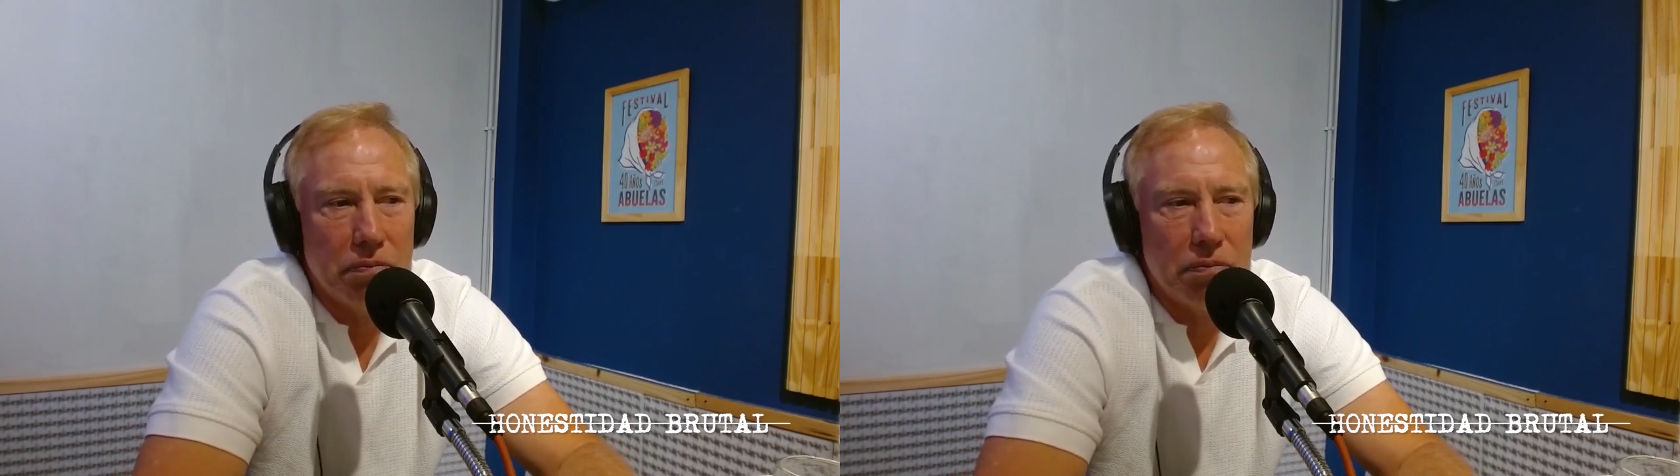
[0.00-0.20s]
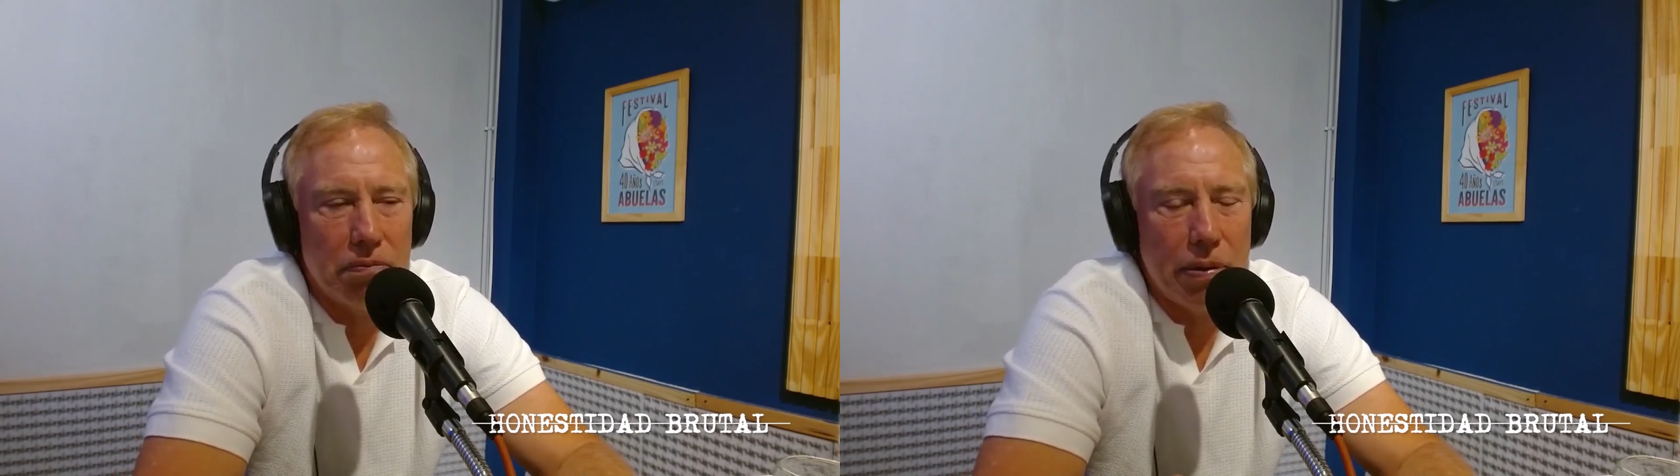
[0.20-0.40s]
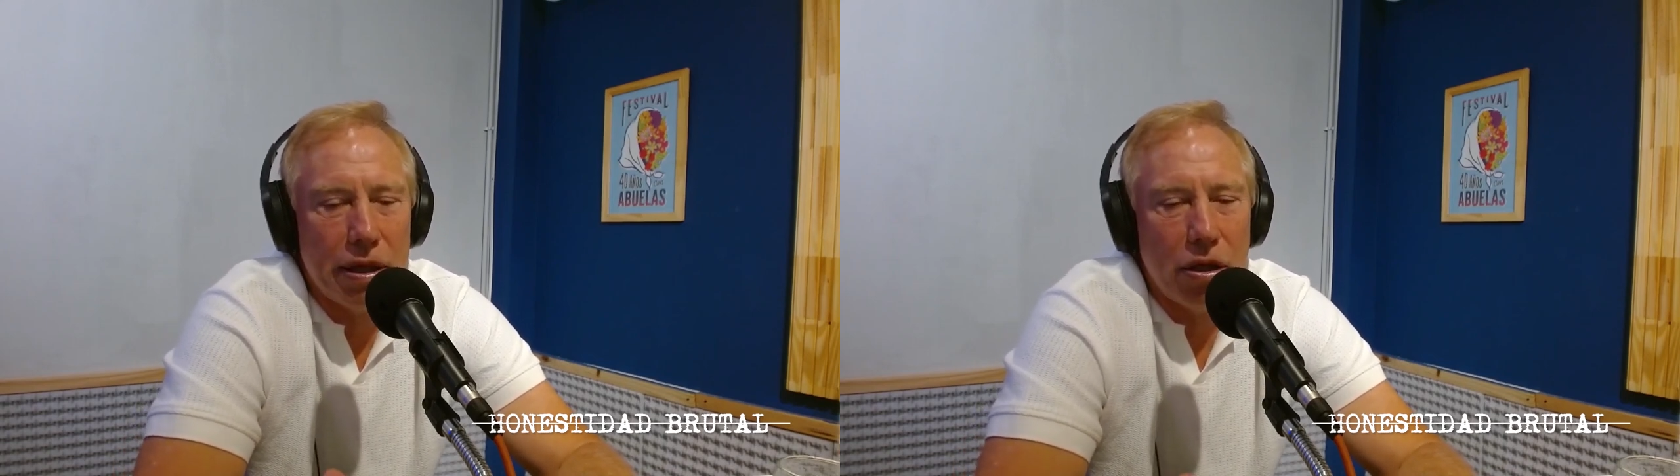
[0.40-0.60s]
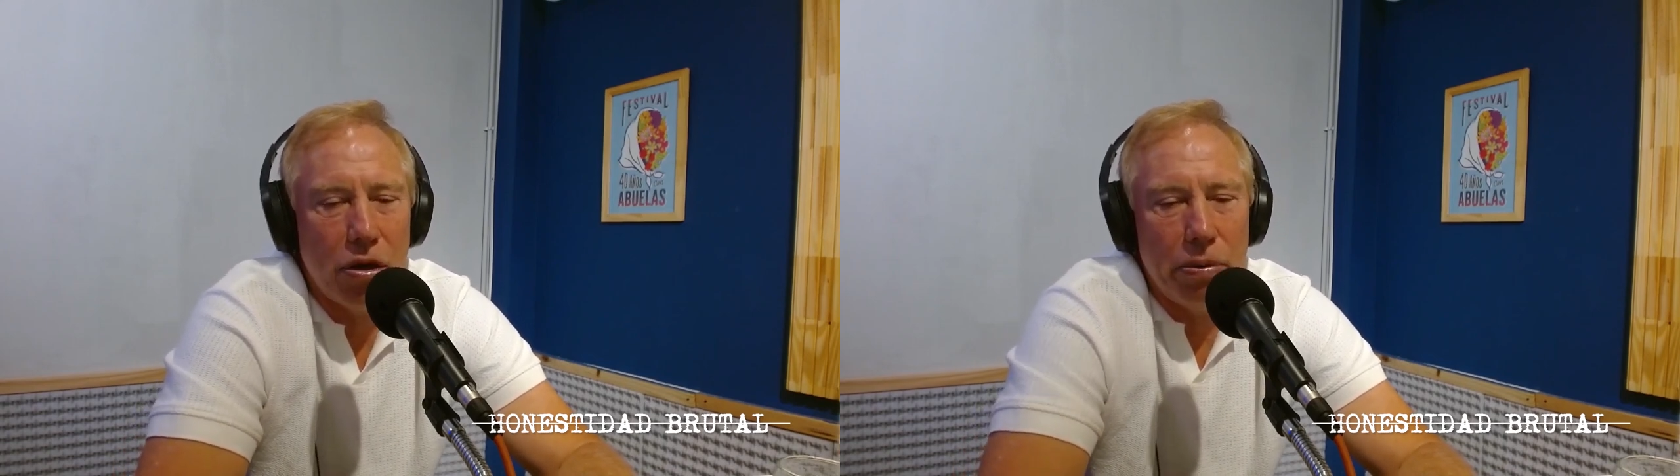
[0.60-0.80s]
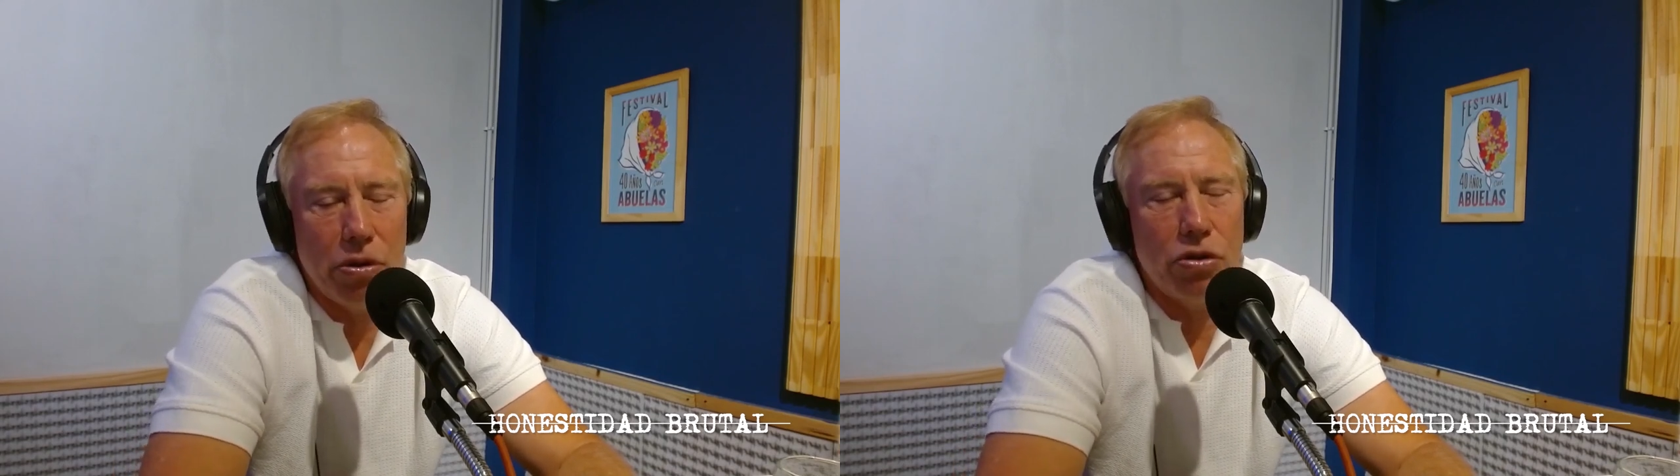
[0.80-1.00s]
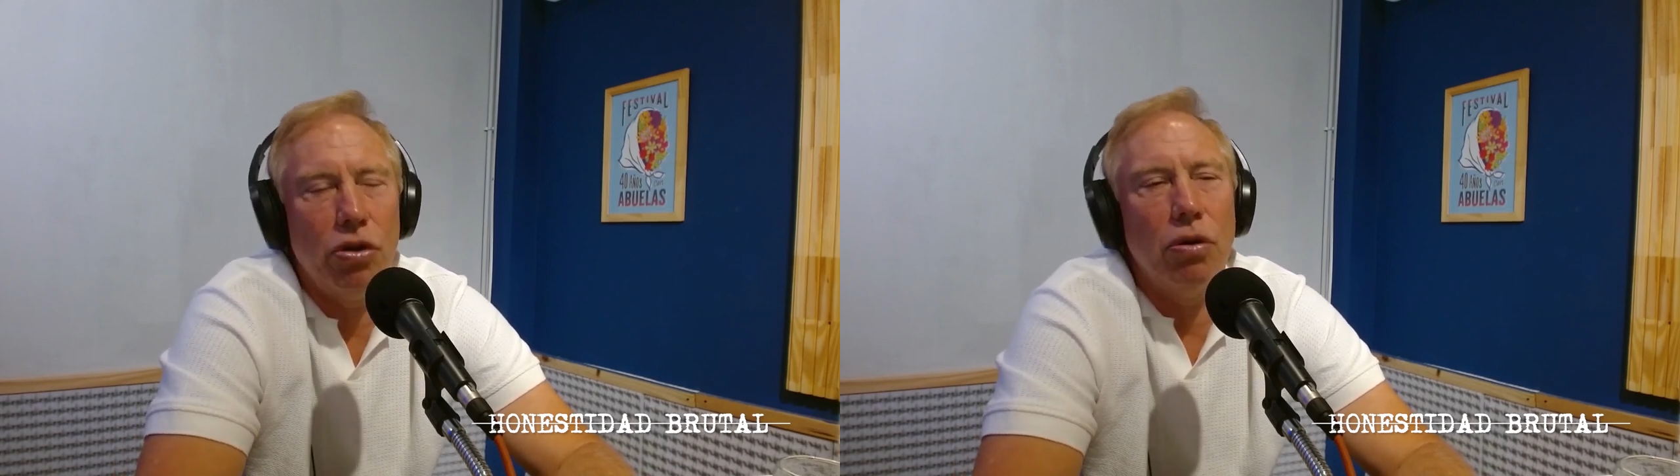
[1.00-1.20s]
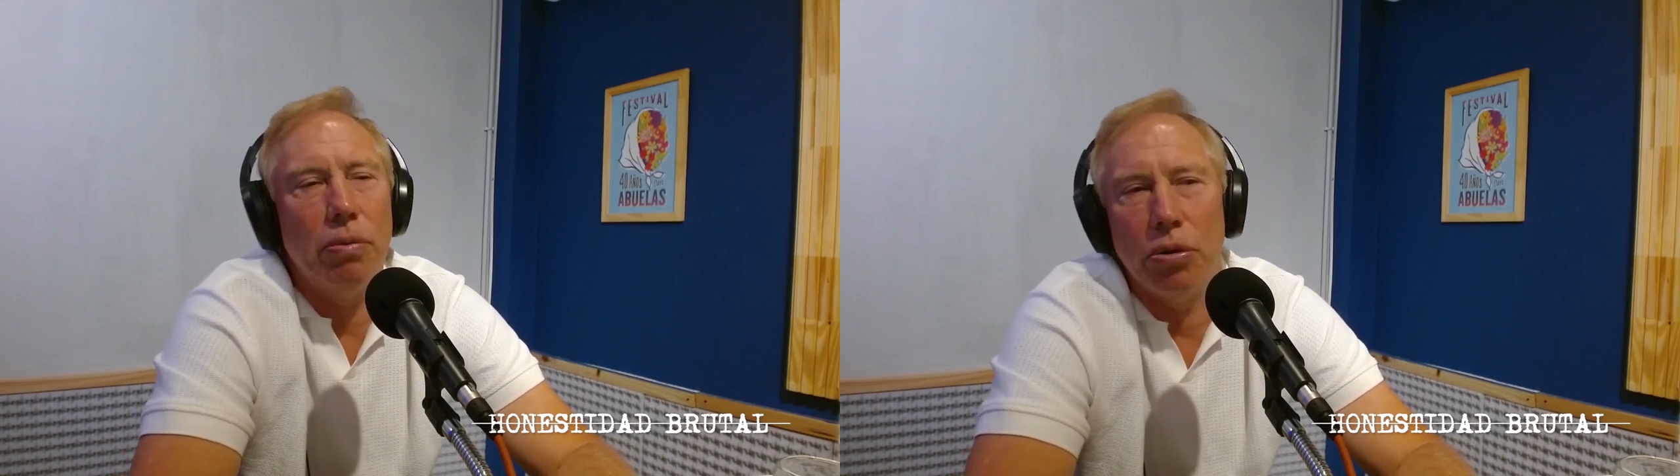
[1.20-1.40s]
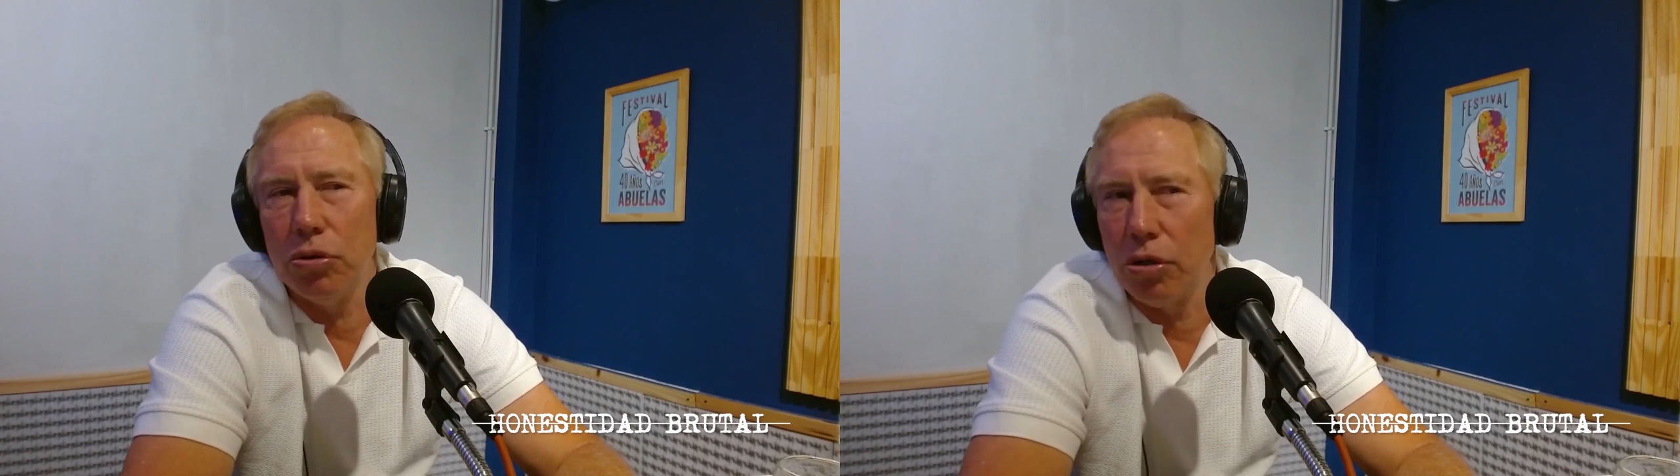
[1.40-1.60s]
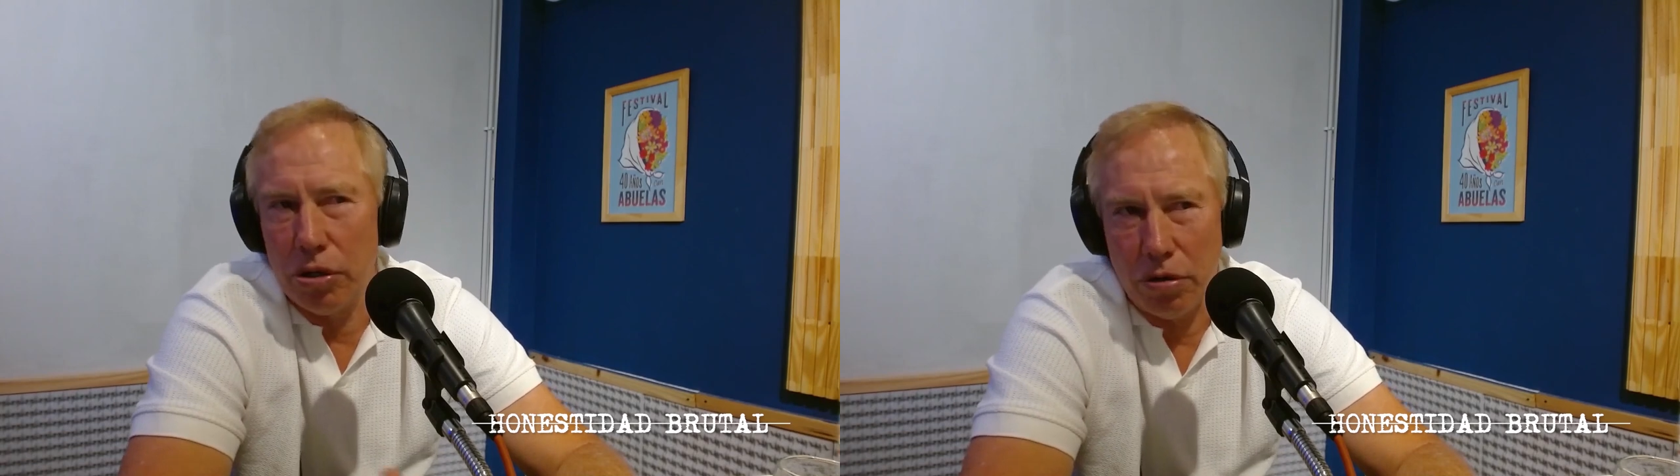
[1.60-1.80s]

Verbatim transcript: pasan los primeros cinco minutos que